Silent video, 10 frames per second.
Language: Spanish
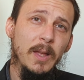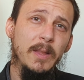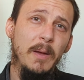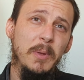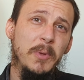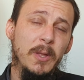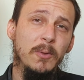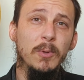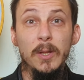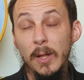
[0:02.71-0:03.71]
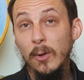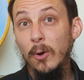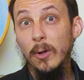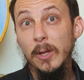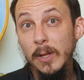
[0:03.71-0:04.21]
que está viviendo un
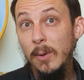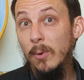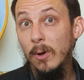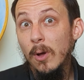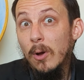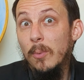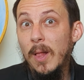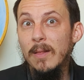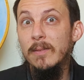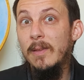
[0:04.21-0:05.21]
deterioro cognitivo, como el